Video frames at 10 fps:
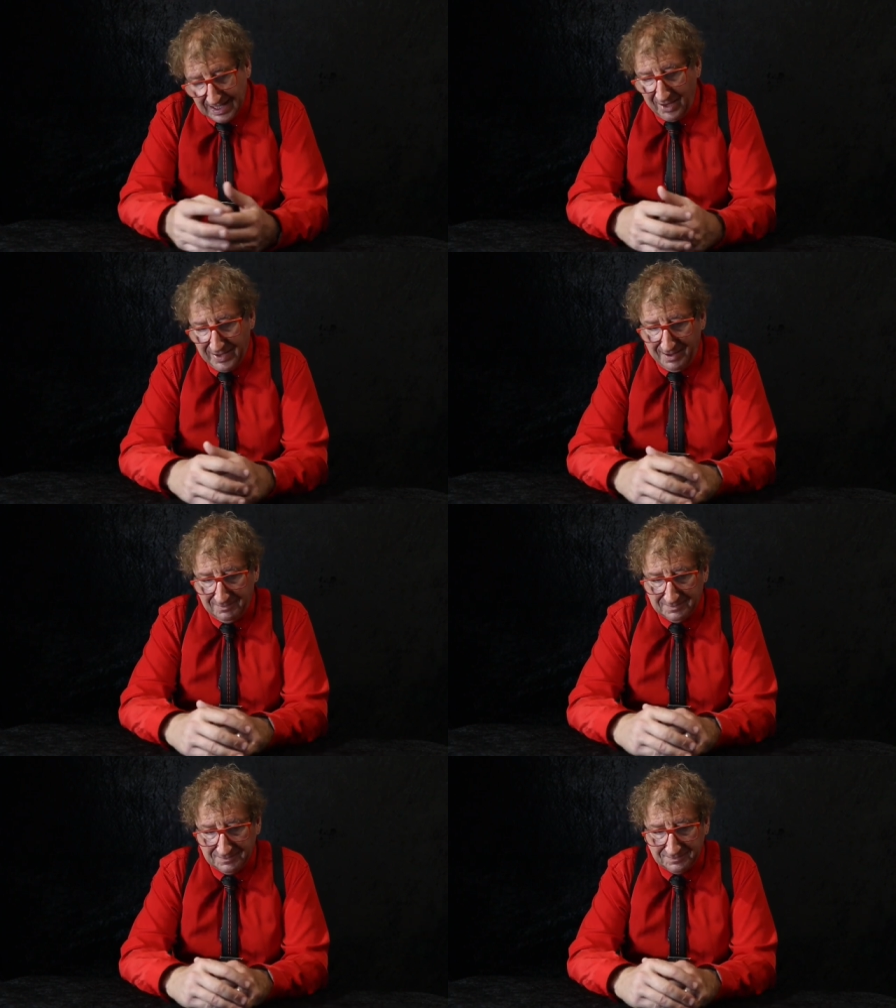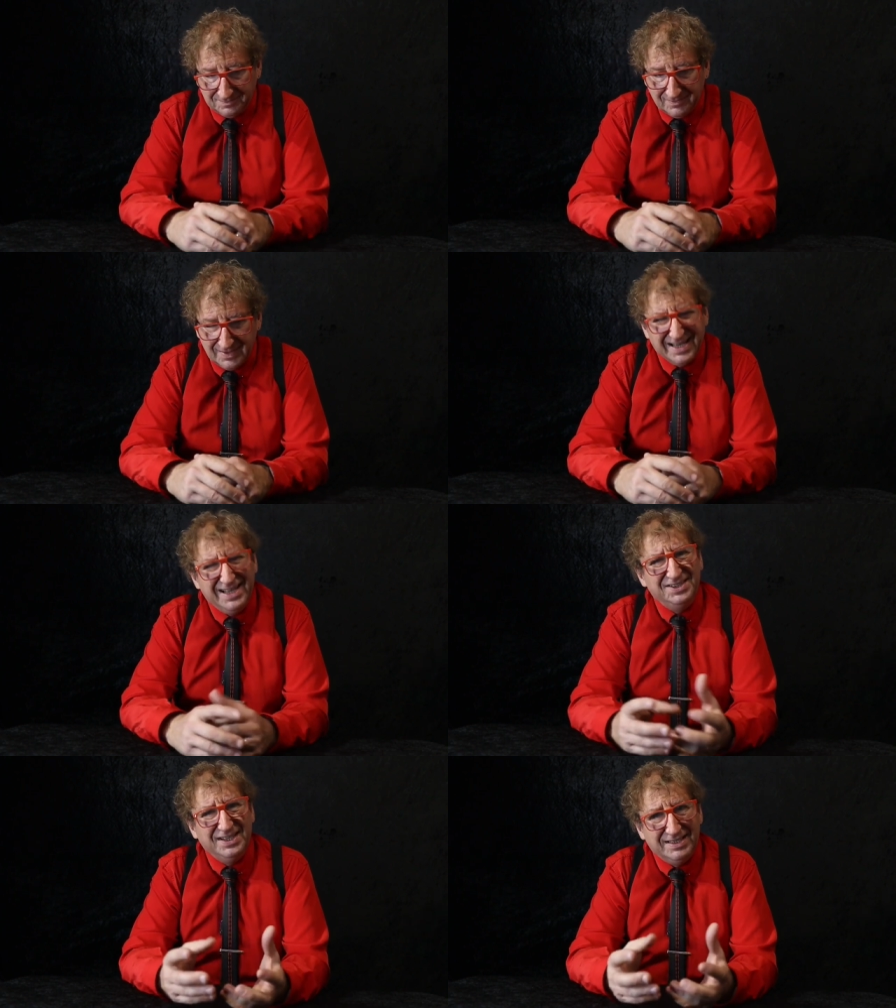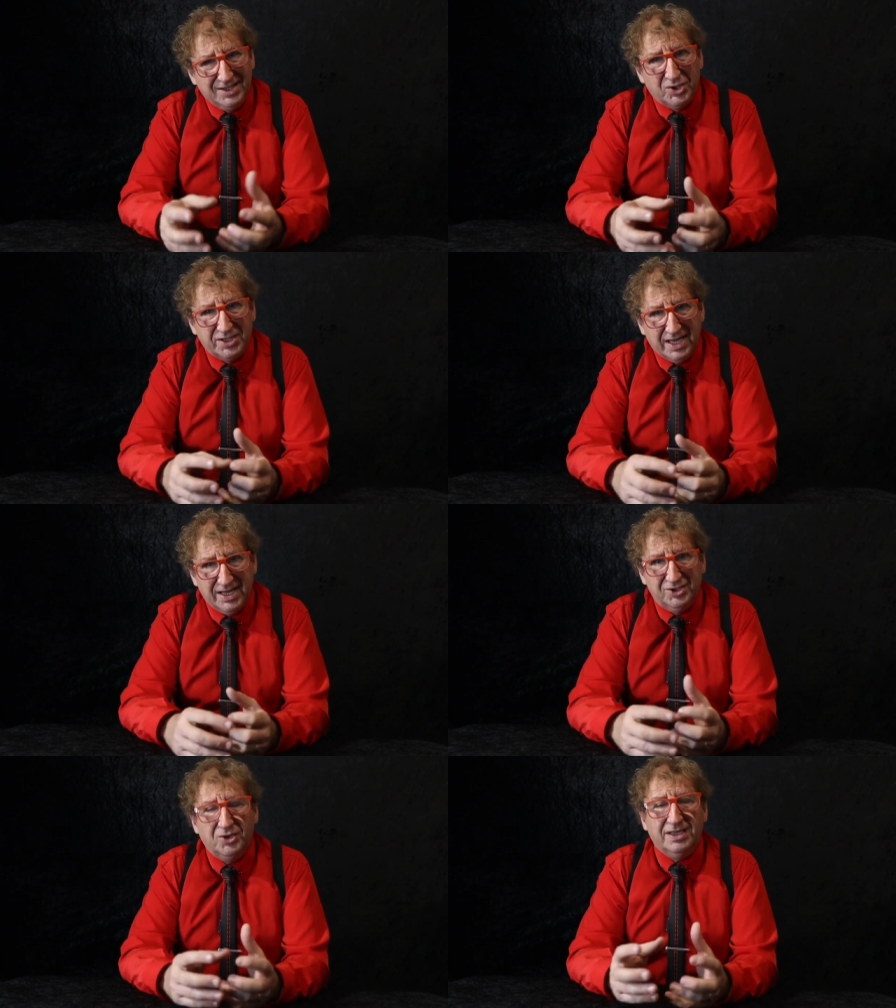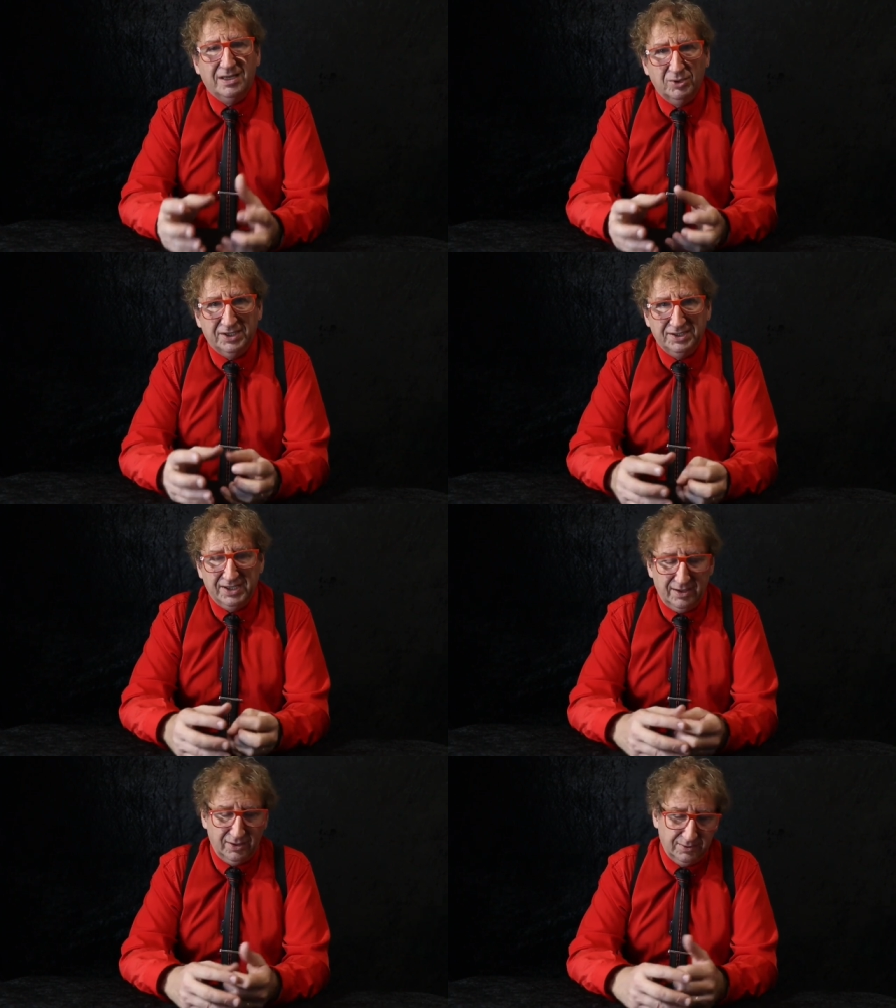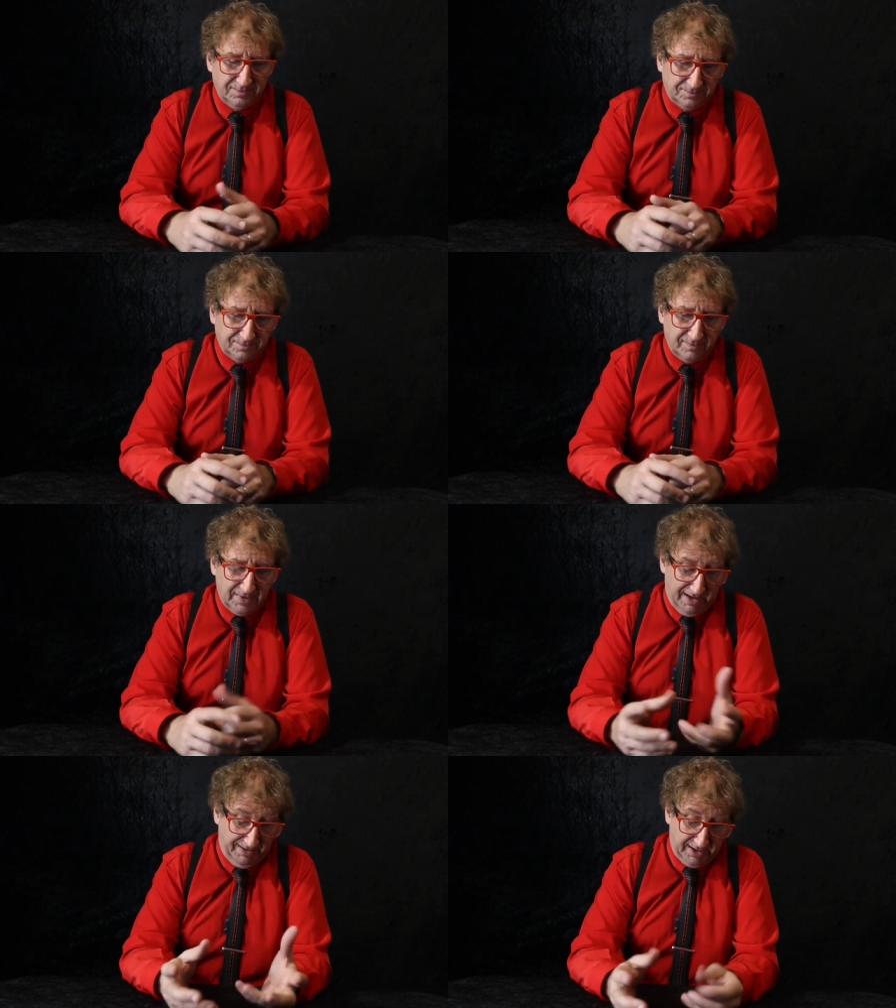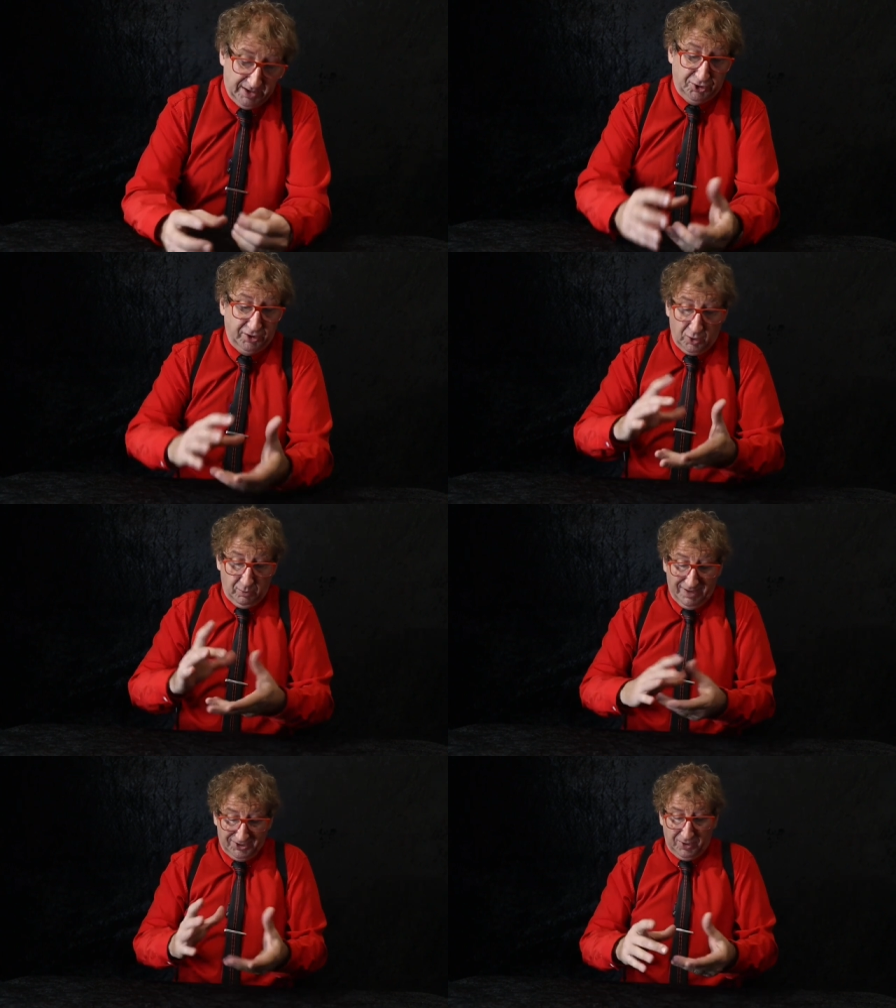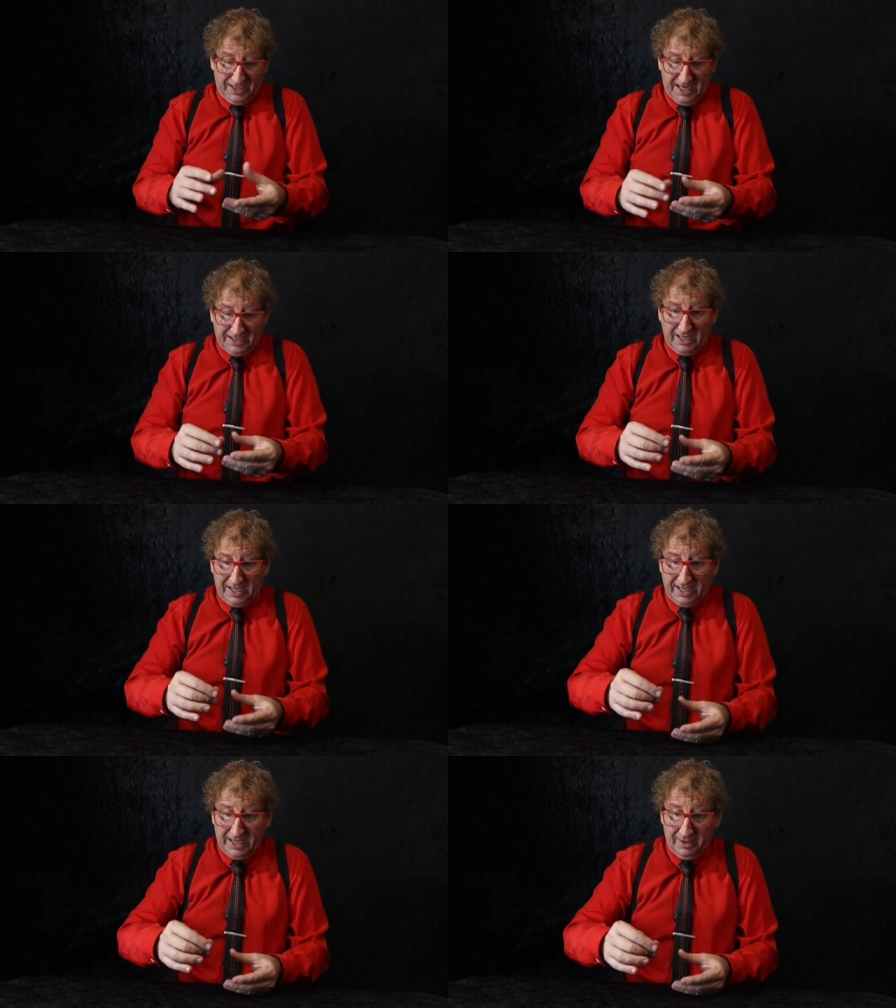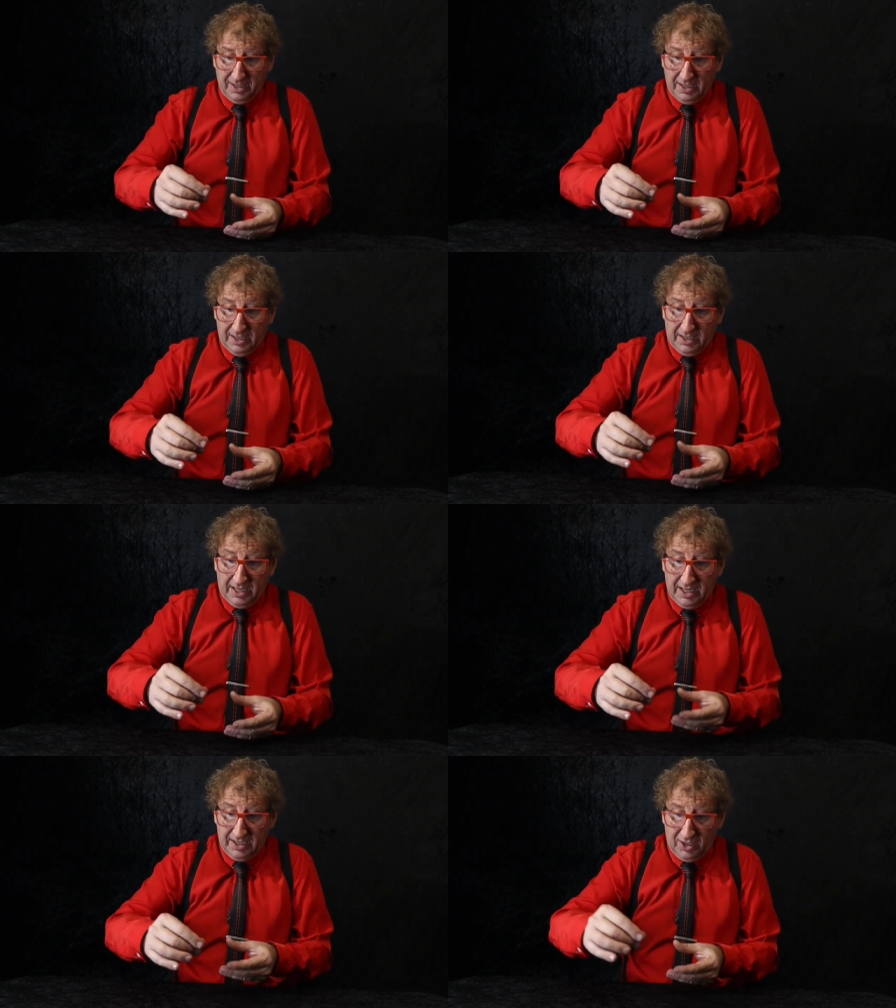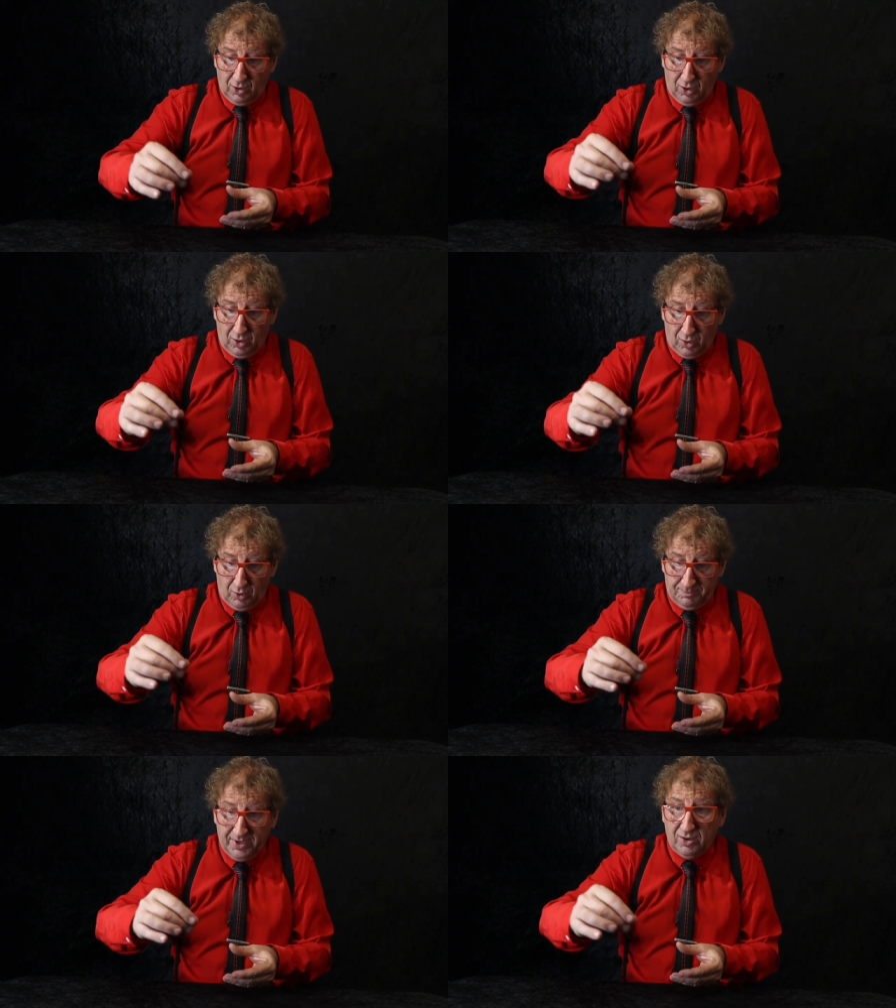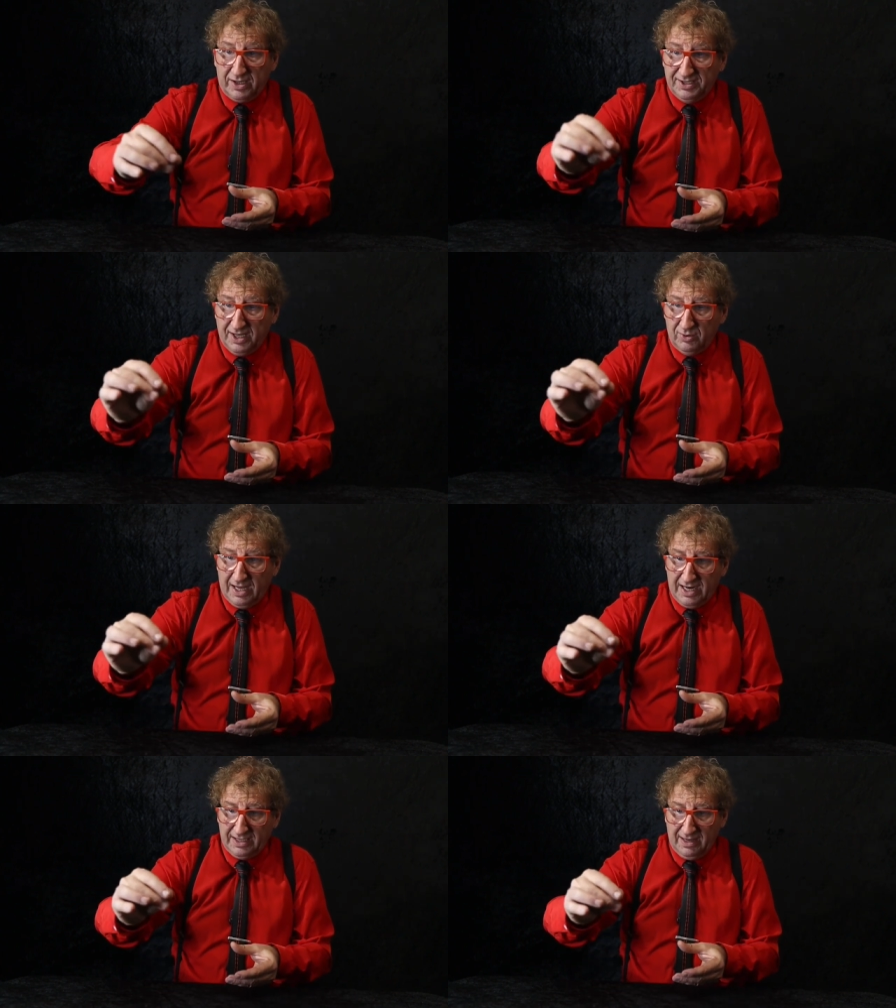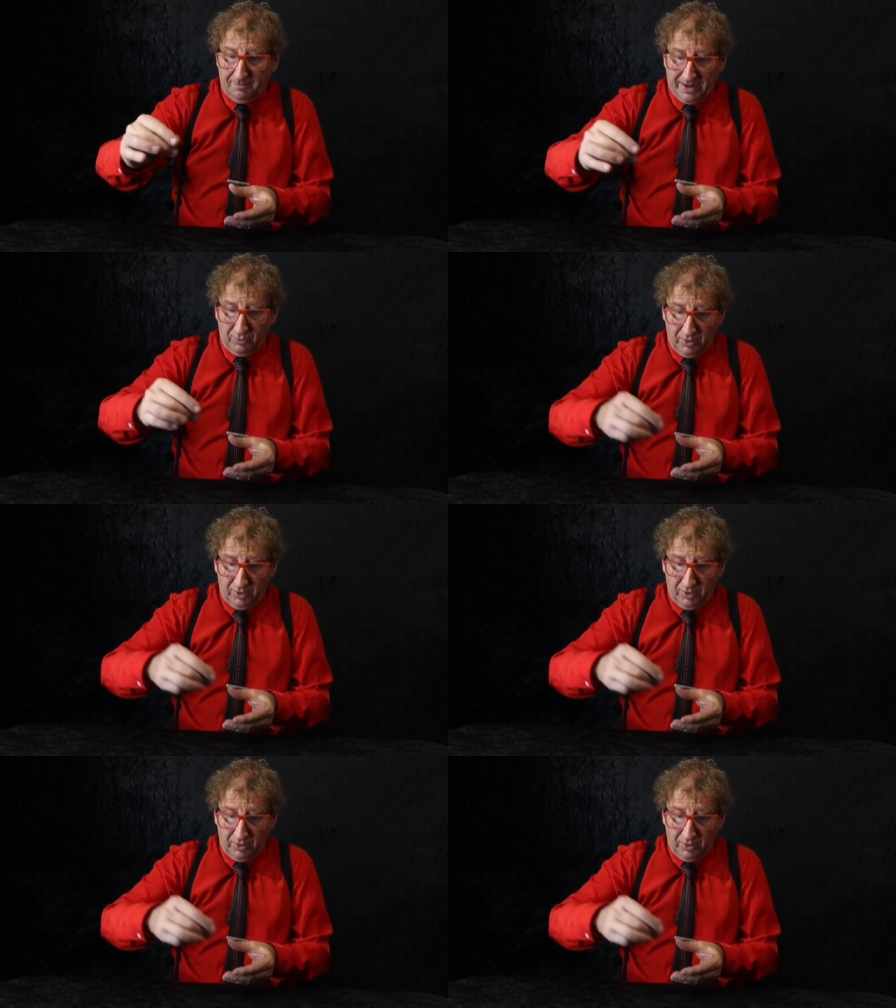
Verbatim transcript: Ahora, ¿qué sentido tiene eso que estamos haciendo? A ver, yo tengo un mazo de cartas que elijo o pido que salga una carta para